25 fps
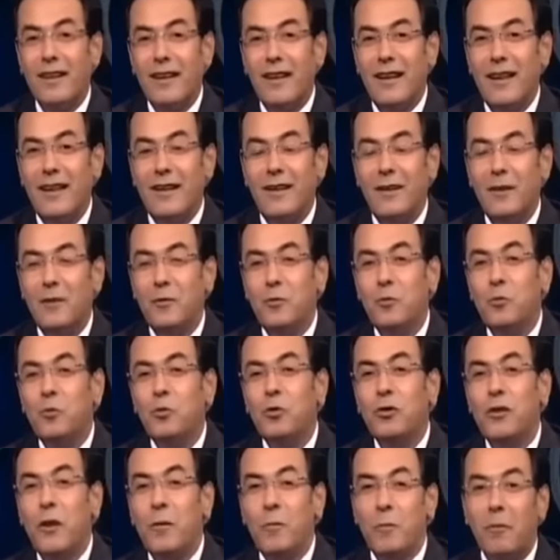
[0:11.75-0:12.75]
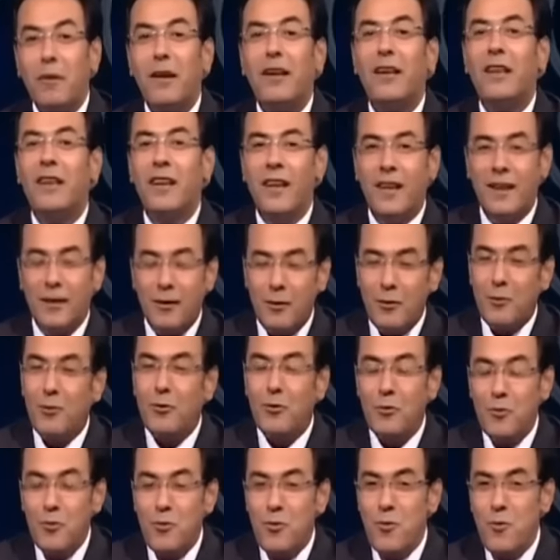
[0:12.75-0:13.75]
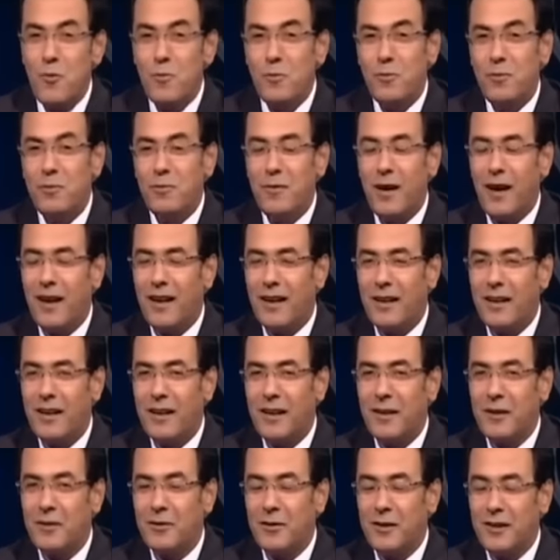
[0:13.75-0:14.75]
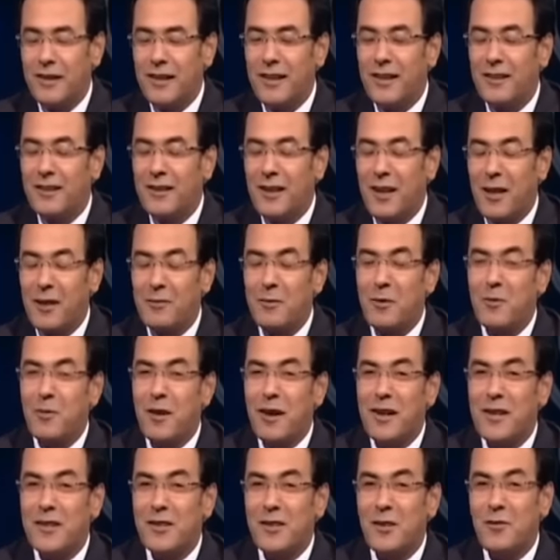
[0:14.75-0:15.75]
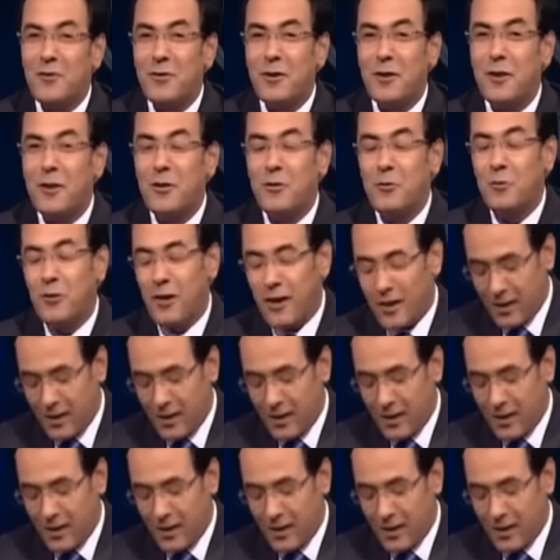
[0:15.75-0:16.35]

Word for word: المطمئنة للقلوب مع فضيلة الحبيب علي جفري